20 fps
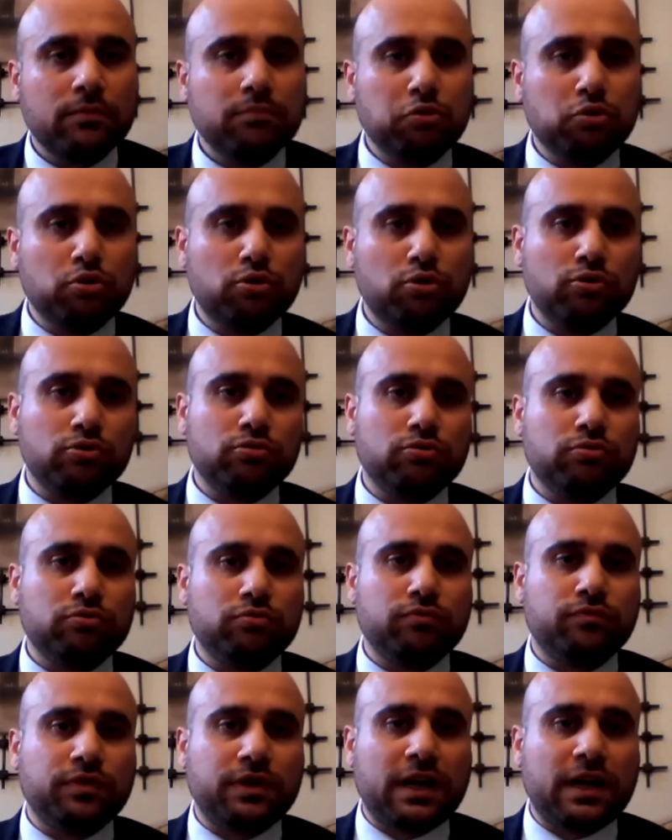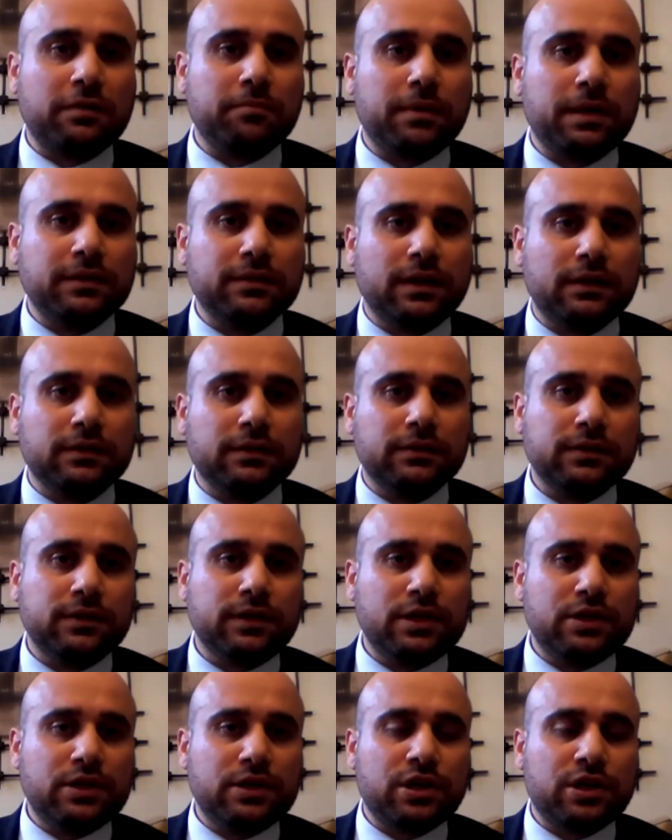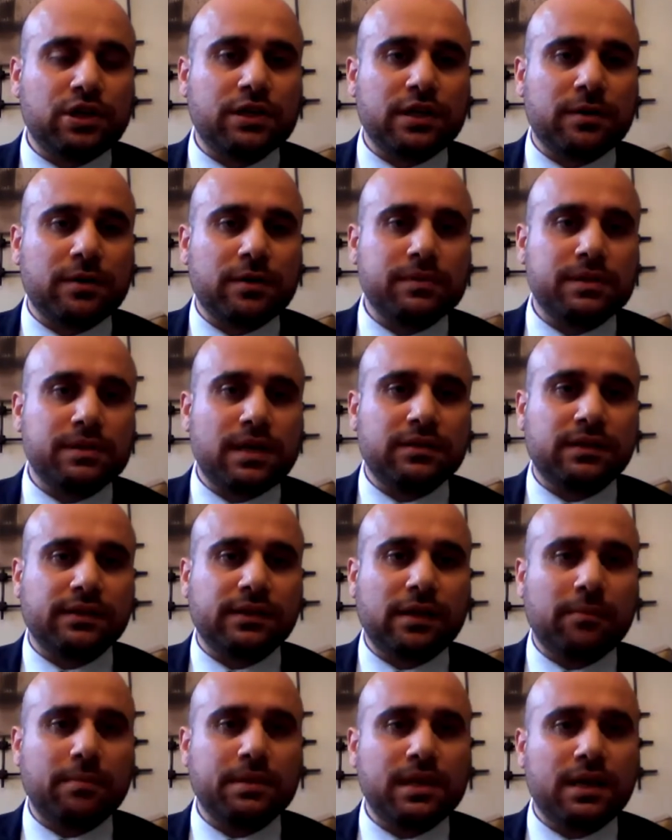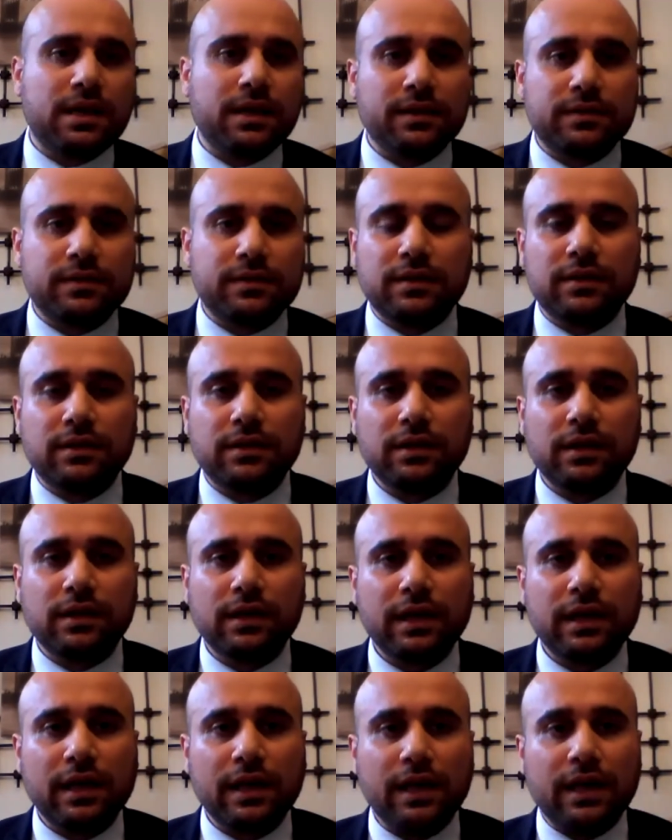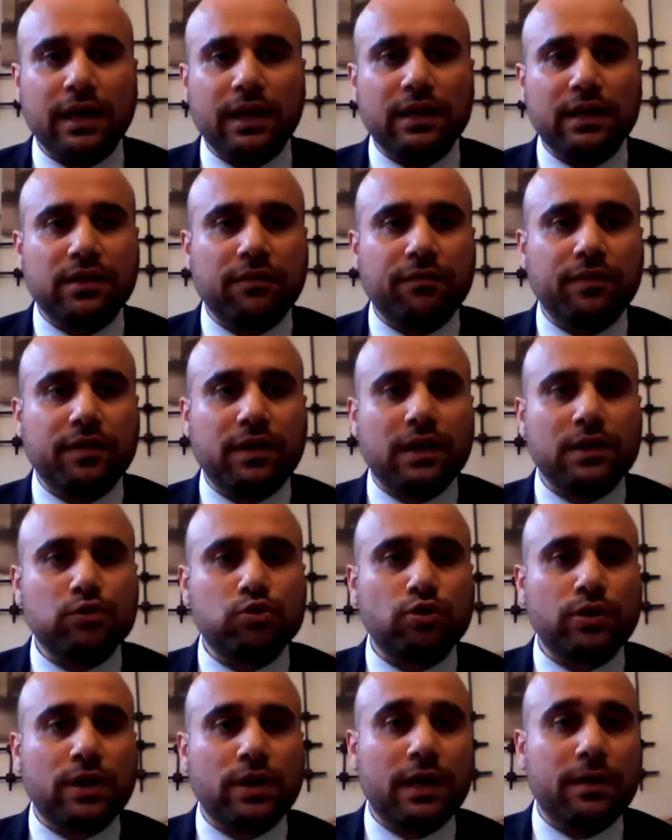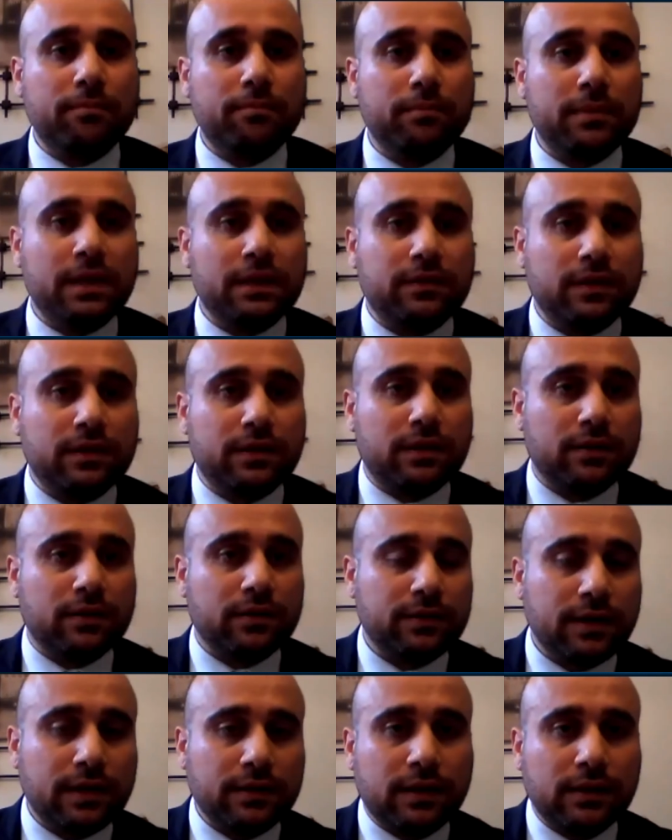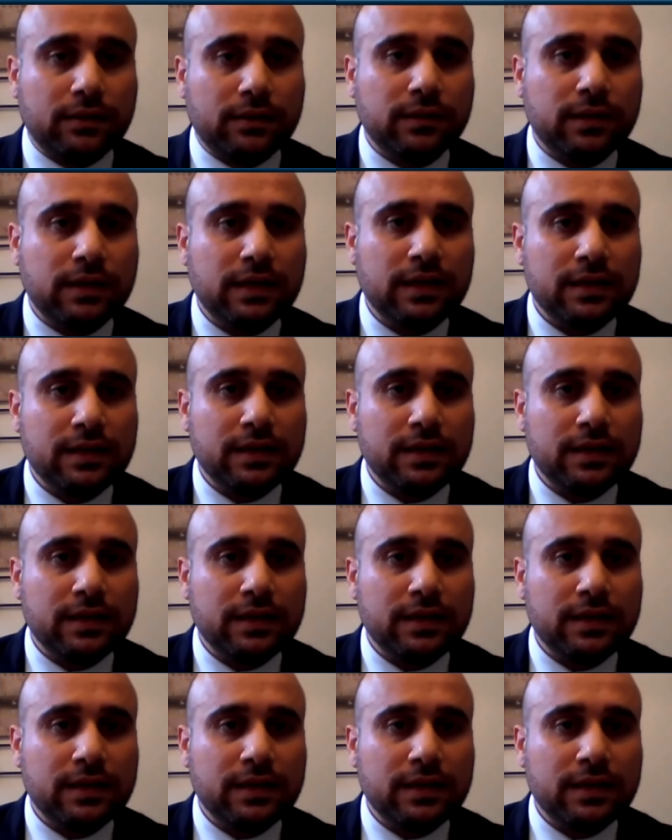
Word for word: Bu fragmandan ilk çıkaracağımız derslerden bir tanesi elektrifikasyon ehemmiyetiydi. Neden?